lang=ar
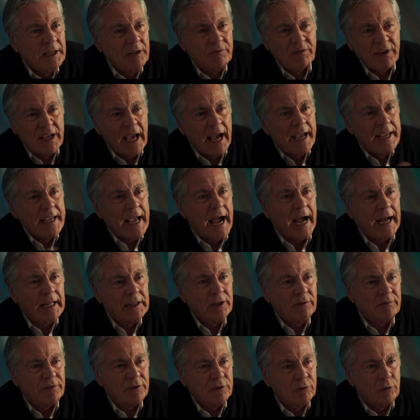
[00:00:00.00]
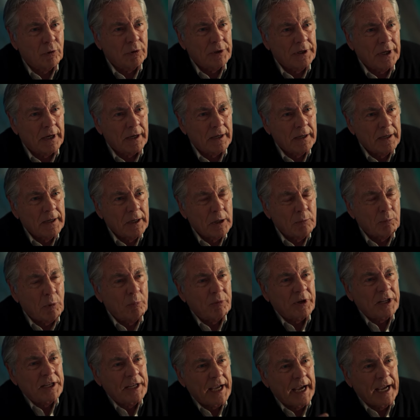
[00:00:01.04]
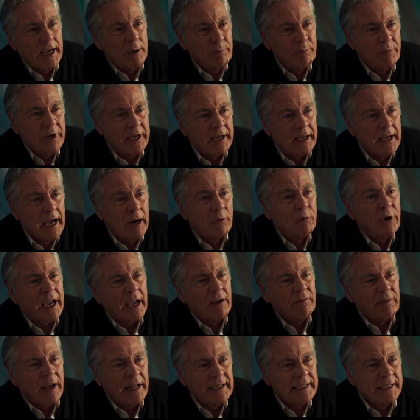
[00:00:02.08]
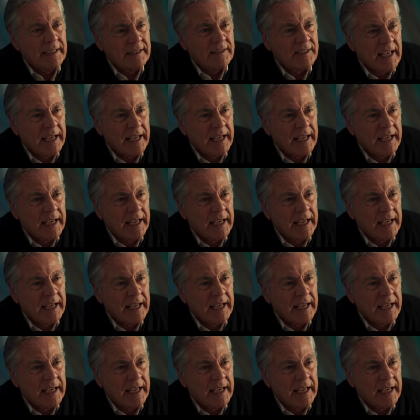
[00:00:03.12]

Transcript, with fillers: ان في اي حد في الدنيا ممكن يحبك او يخاف عليكي